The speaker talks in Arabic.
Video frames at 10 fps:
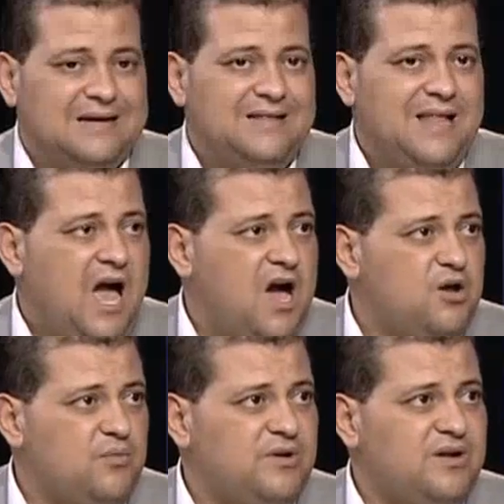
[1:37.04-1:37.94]

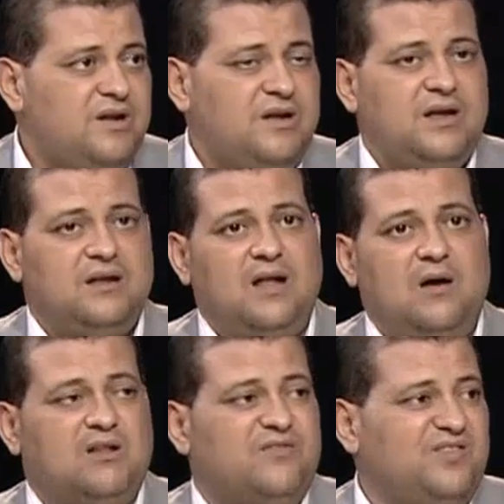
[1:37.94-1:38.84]
نعانوا من اللي هي
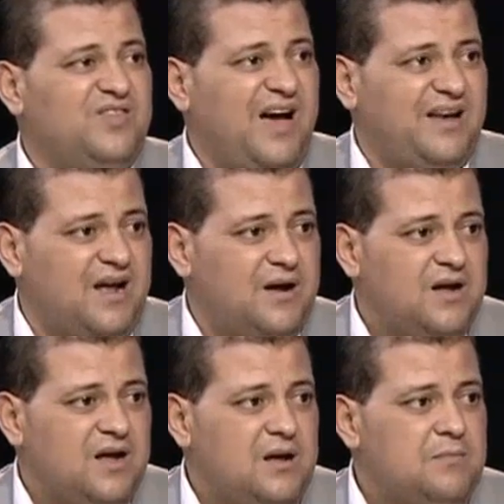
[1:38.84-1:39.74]
العواطف الضحله
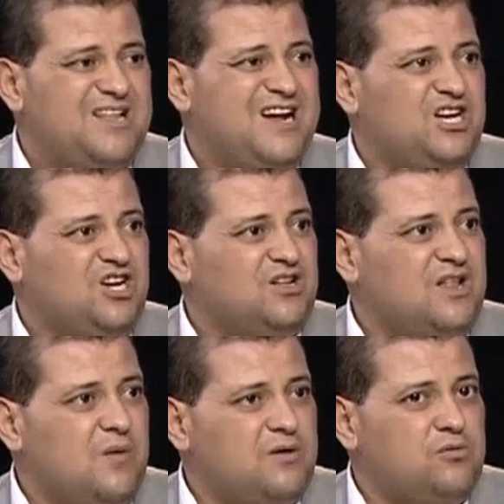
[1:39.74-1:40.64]
بدل يشحن
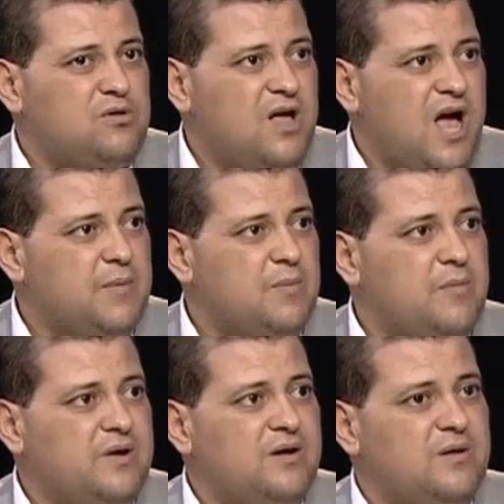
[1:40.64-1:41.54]
التوادد والتحابب ما
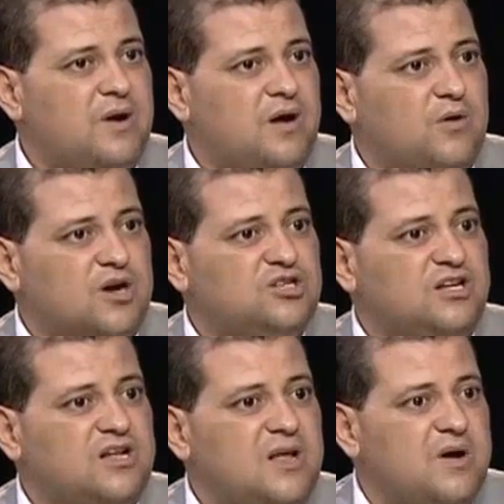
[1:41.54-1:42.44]
بين الامراه والرجل
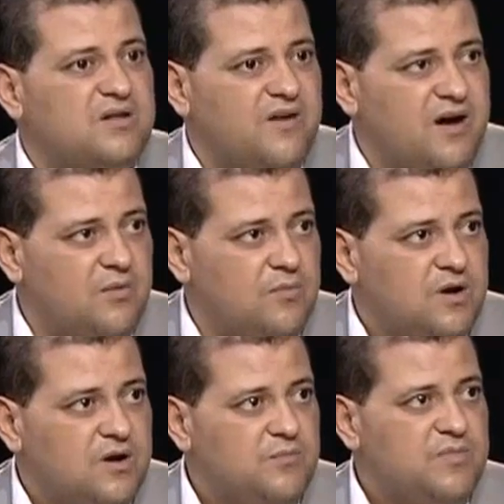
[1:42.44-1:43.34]
حتى قدام اطفالهم
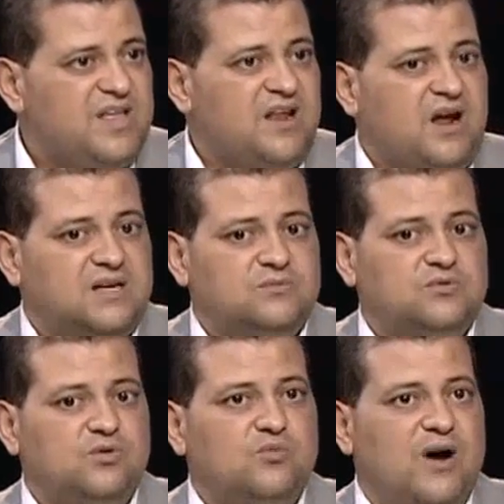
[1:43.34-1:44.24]
بطريقه زي
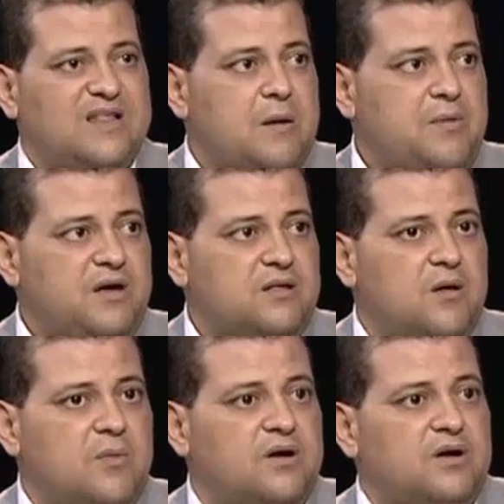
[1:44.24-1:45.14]
ما تقول مؤدبه بحيث ان
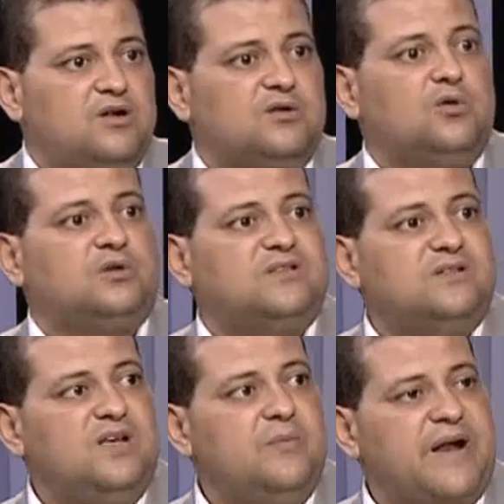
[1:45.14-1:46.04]
هم
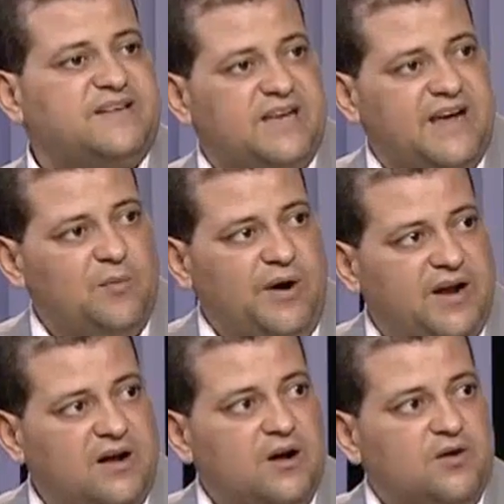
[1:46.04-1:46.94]
توصل لهم رسائل
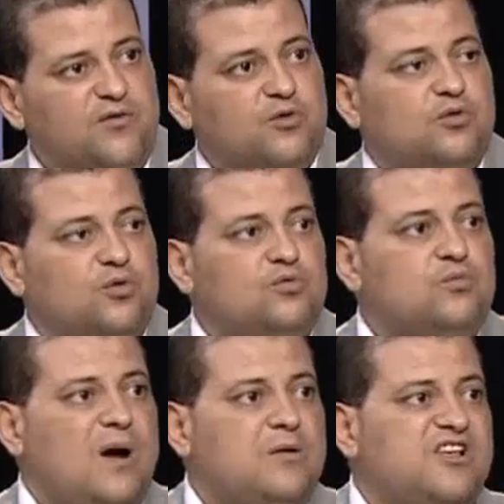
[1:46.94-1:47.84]
معينه المفروض تكون
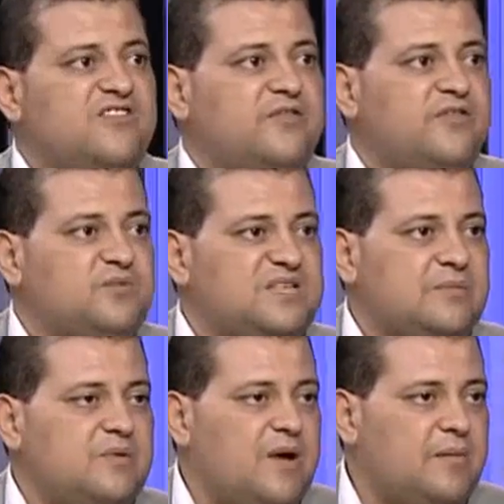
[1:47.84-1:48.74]
معاملتك في
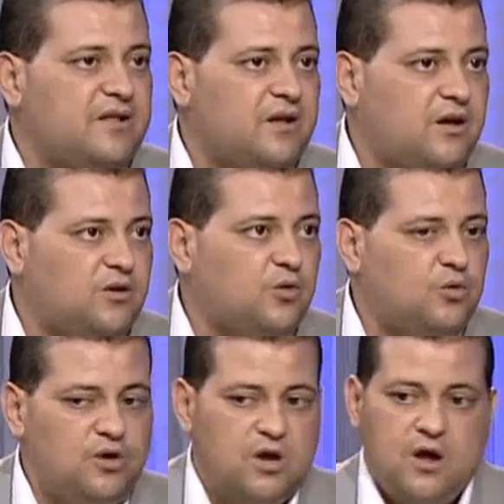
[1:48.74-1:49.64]
المستقبل مع مرتك كيف
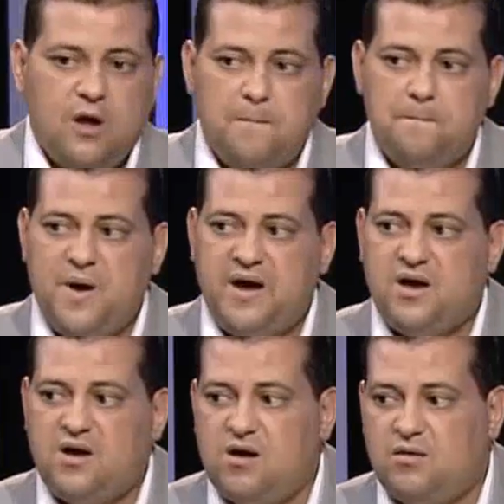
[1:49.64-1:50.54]
تكون
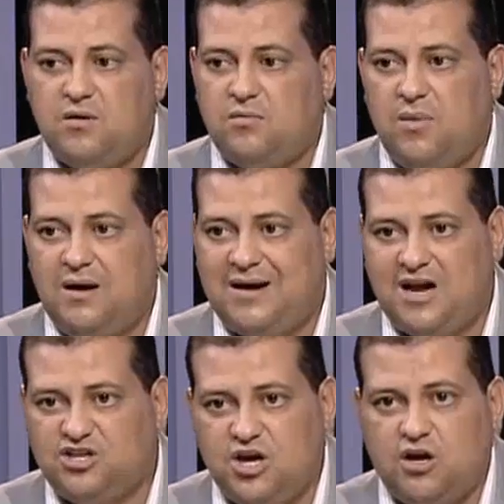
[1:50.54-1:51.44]
مع مع
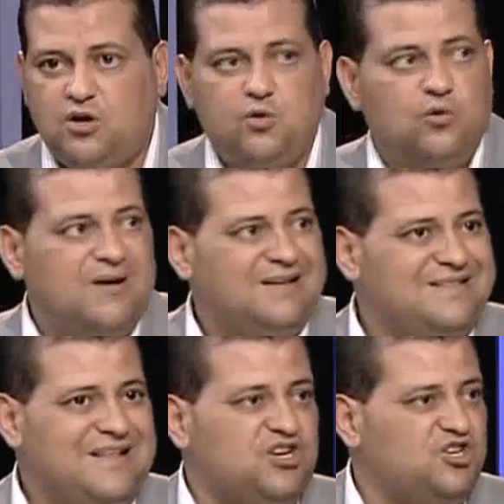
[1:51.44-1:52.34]
راجلك كيف تكون ما
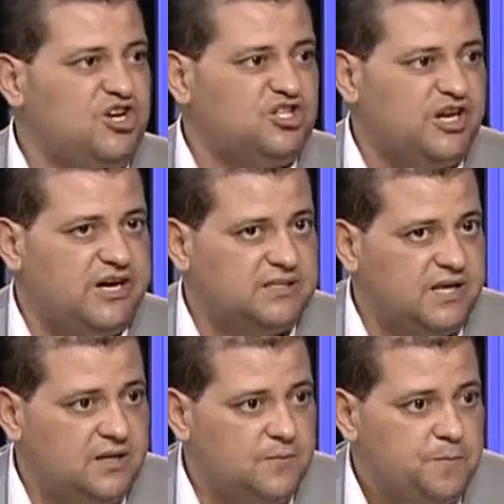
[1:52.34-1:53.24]
عندناش الاشياء زي
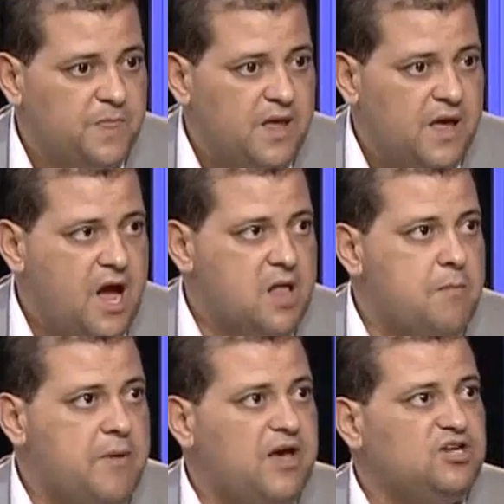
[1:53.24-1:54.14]
هذه هذا
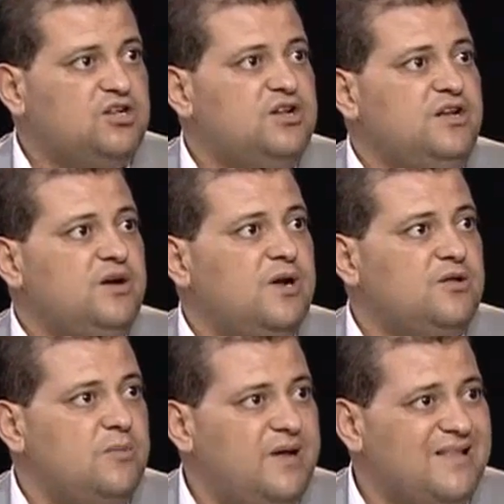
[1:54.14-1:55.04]
ما يجعل نحن
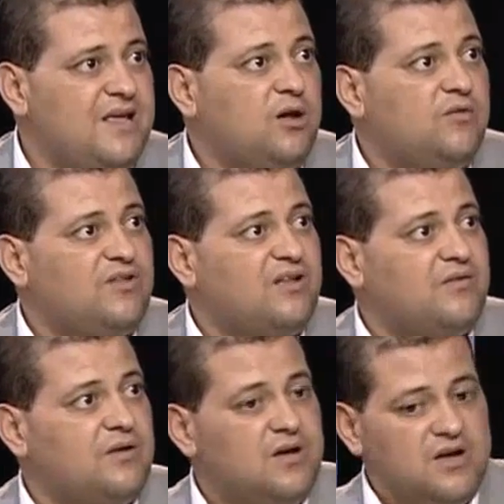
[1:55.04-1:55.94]
اولادنا بناتنا ياخذوا
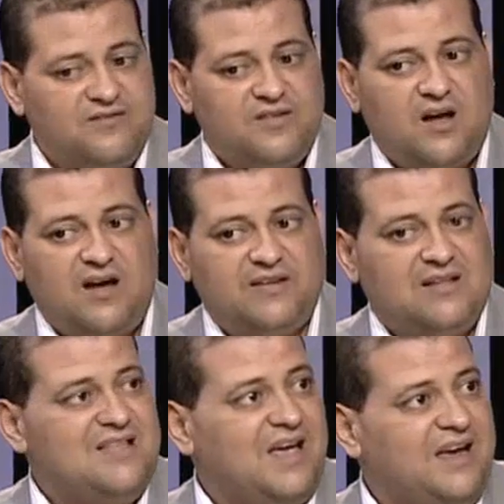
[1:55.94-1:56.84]
في الثقافات
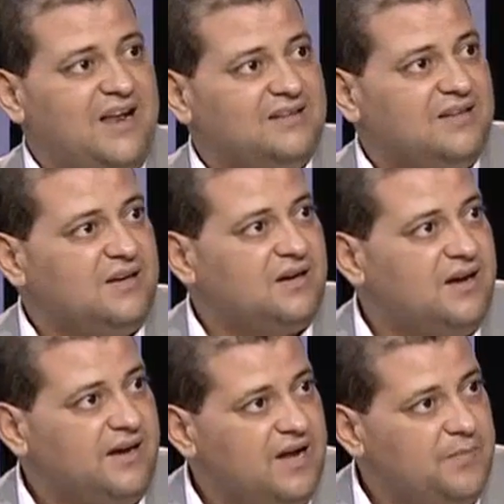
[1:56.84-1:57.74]
الدخيله عن طريق
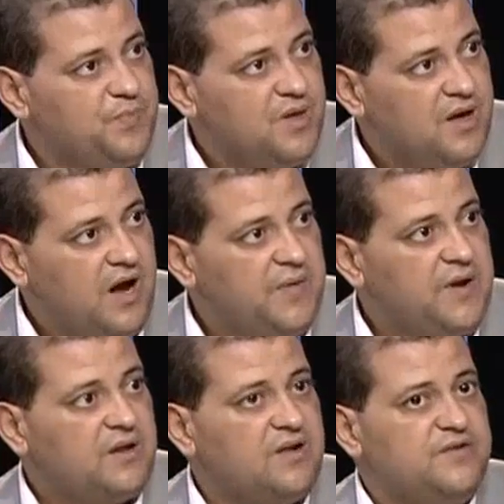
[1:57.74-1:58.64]
الاعلام عن
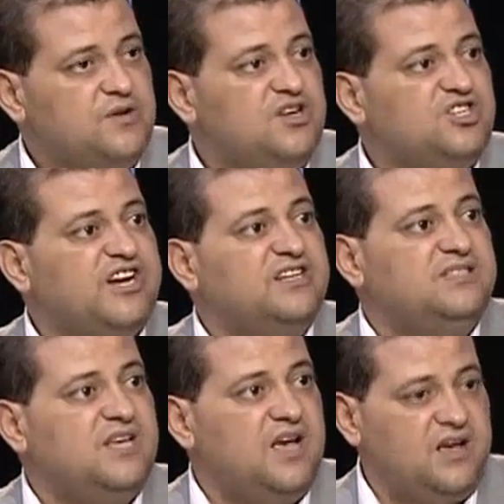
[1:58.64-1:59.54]
طريق التلفزيون الاشياء
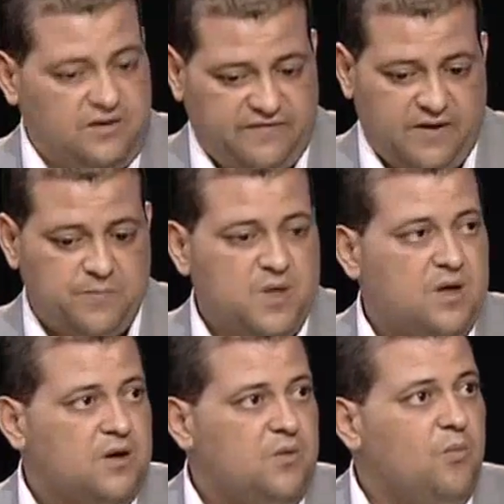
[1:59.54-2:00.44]
الزائفه
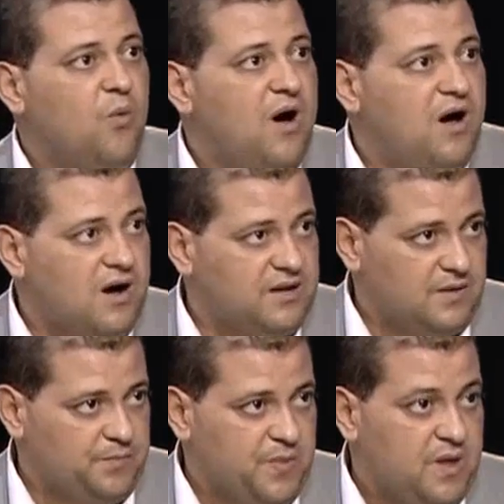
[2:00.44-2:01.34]

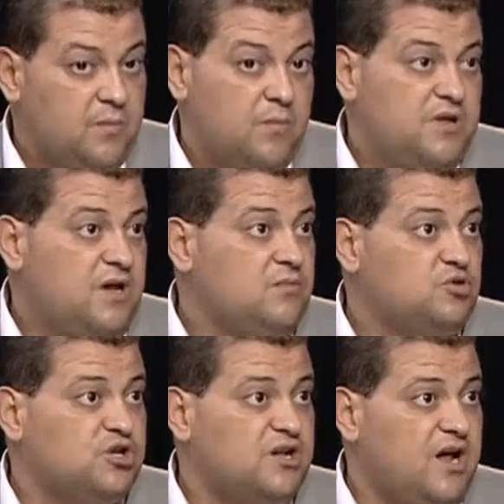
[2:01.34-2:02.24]
المؤقته ما احنا
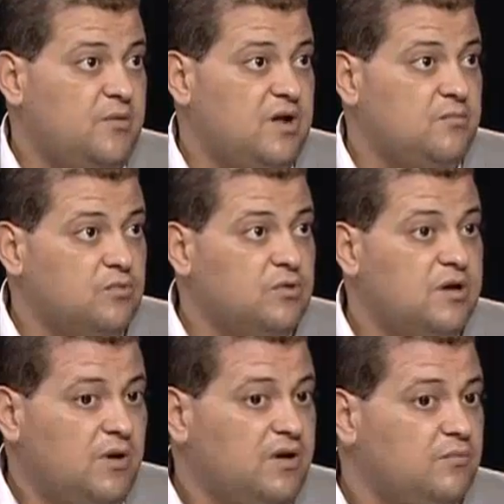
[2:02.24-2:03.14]
مش يعني منها يعني
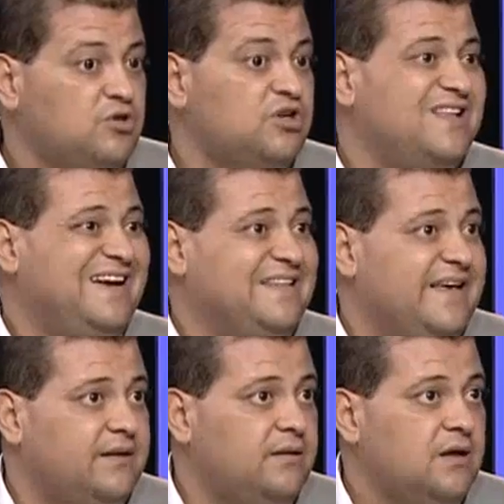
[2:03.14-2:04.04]
هي مشكله
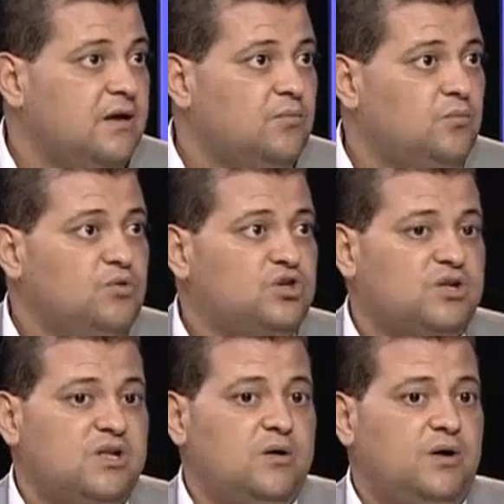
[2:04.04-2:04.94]
الاعداد
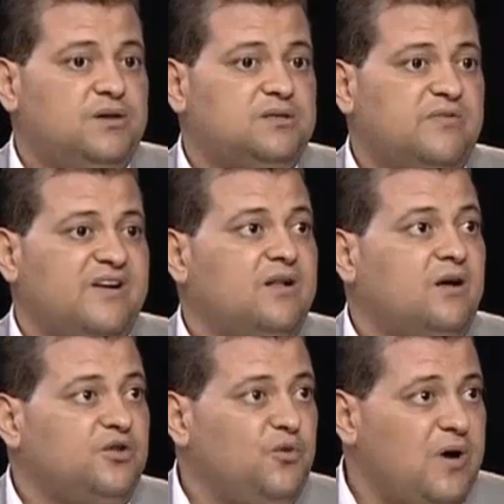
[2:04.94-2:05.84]
مشكله اللي هي احنا نسموها فيها
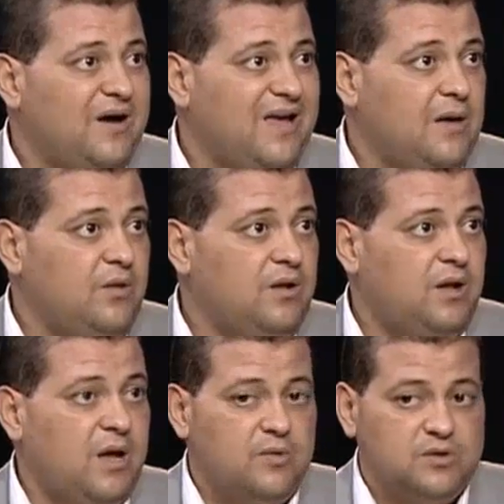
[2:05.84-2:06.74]
القدوه غياب
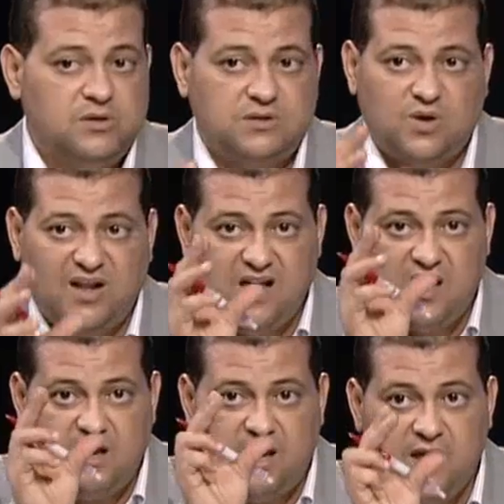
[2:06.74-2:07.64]
غياب الصوره
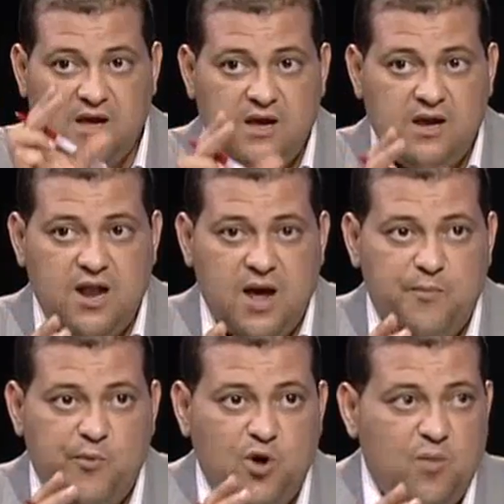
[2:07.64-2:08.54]
الحقيقيه
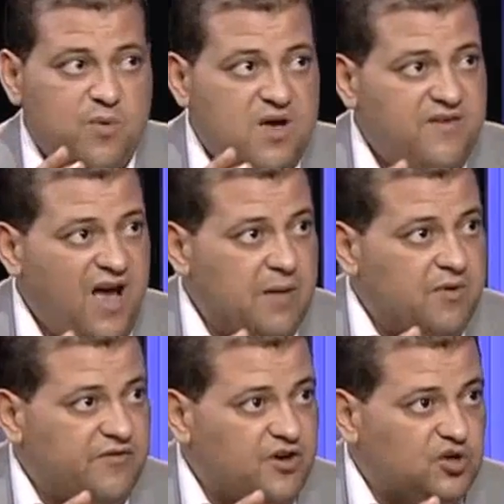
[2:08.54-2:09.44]
الاب والام كيف
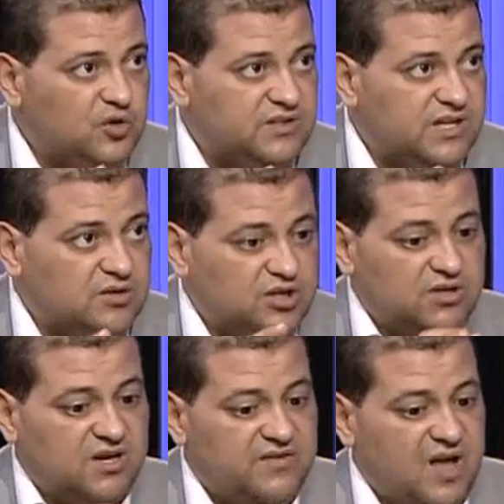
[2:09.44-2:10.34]
يعامل في جوزته
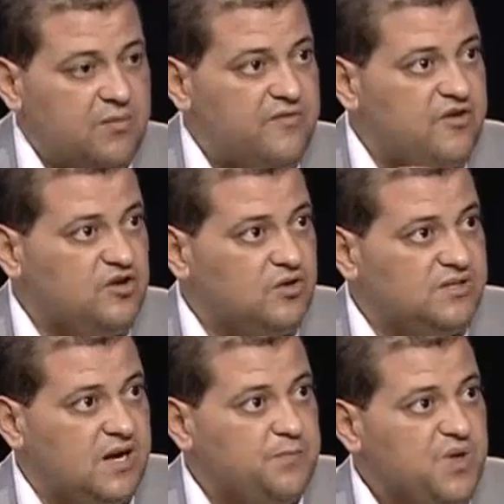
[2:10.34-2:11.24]
والجوزه كيف تعامل في
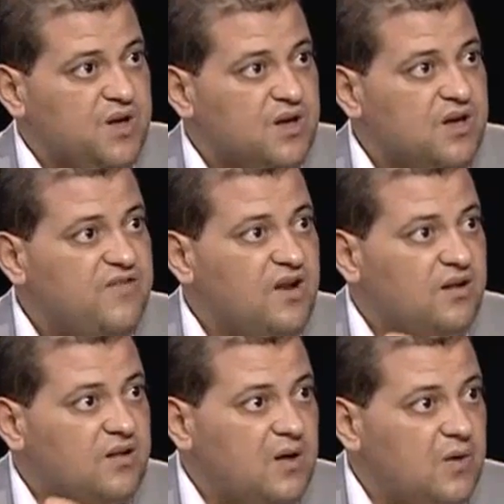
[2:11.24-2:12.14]
جوزها كيف طريقه
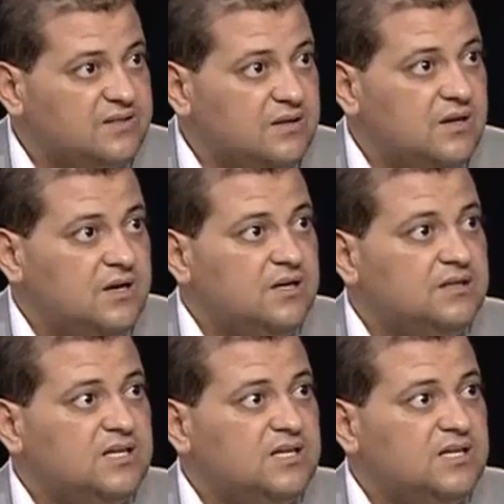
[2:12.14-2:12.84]
التواصل نعم.